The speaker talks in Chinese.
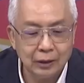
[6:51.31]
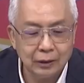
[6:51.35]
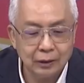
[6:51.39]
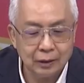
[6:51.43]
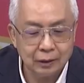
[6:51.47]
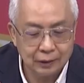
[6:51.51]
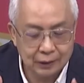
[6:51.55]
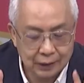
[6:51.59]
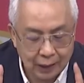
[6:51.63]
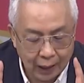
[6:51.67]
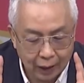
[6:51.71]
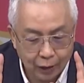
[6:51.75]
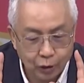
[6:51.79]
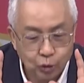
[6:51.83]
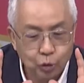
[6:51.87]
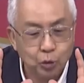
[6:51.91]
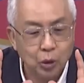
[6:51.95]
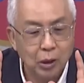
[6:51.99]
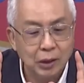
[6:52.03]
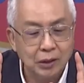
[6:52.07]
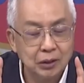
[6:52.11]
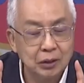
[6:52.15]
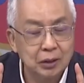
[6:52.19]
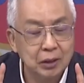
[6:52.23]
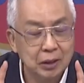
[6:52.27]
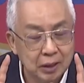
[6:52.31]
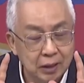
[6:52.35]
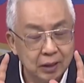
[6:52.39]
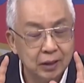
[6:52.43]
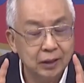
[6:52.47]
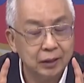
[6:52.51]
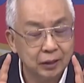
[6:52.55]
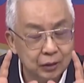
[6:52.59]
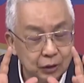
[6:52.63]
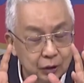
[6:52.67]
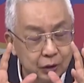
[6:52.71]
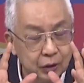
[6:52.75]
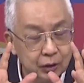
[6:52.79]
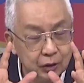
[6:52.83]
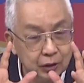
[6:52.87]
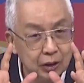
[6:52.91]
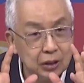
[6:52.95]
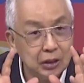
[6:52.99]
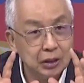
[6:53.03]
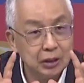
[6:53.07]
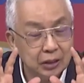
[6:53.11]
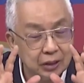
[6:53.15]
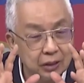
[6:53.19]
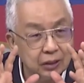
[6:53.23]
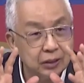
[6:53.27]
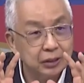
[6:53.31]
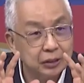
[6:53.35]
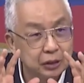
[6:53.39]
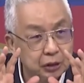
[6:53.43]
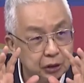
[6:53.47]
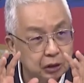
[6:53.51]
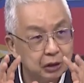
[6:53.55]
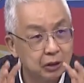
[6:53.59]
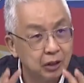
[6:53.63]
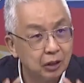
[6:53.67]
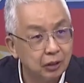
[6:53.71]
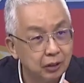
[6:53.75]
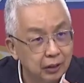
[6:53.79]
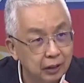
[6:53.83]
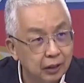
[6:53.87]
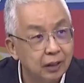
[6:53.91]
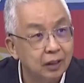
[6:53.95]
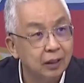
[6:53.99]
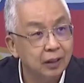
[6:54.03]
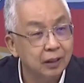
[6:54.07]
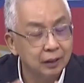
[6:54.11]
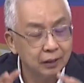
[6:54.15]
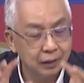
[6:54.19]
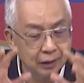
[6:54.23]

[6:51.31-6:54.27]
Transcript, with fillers: 佯装成一个新的一个 G20，